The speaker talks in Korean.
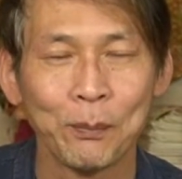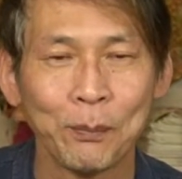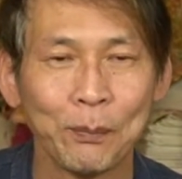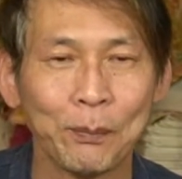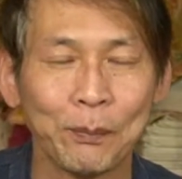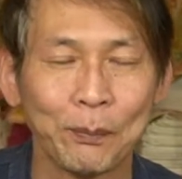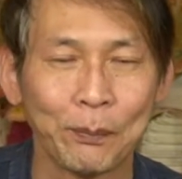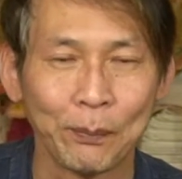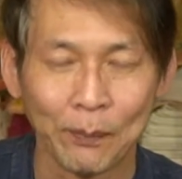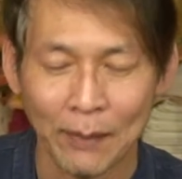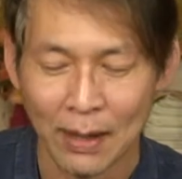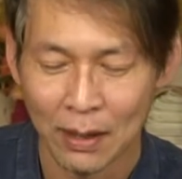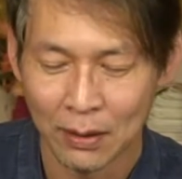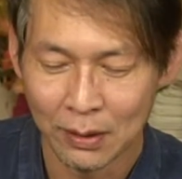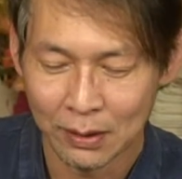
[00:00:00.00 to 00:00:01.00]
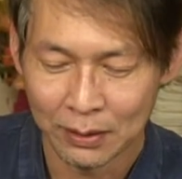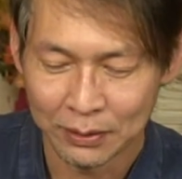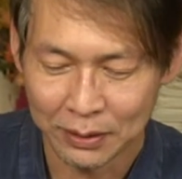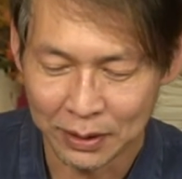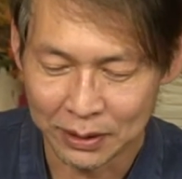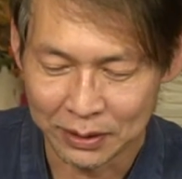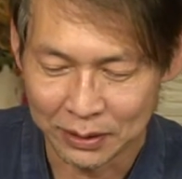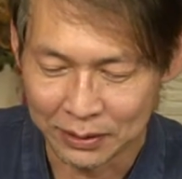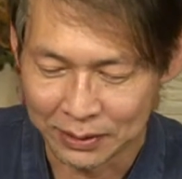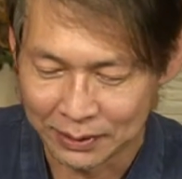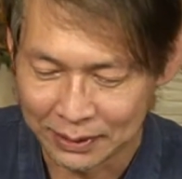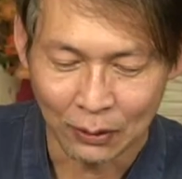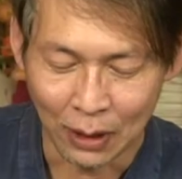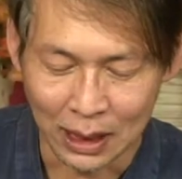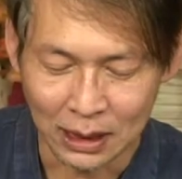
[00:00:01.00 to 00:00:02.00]
음, 그래서
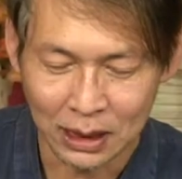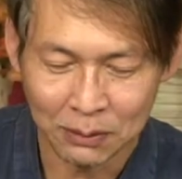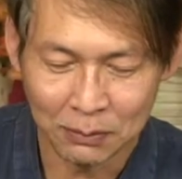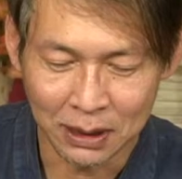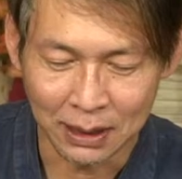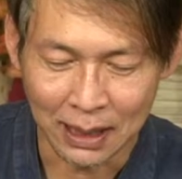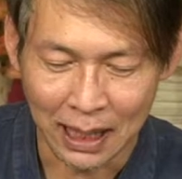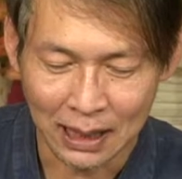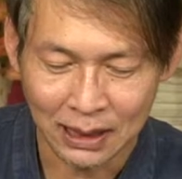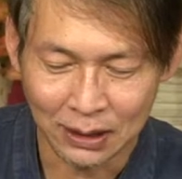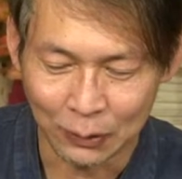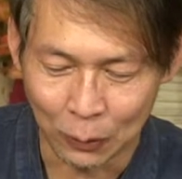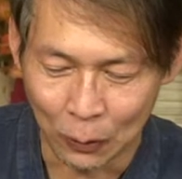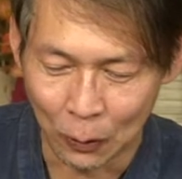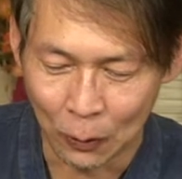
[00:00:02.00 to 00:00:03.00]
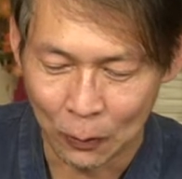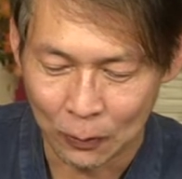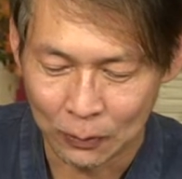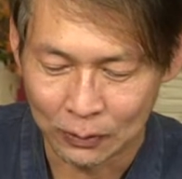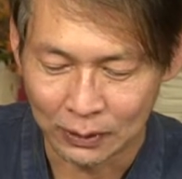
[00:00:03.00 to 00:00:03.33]
관심을 가지고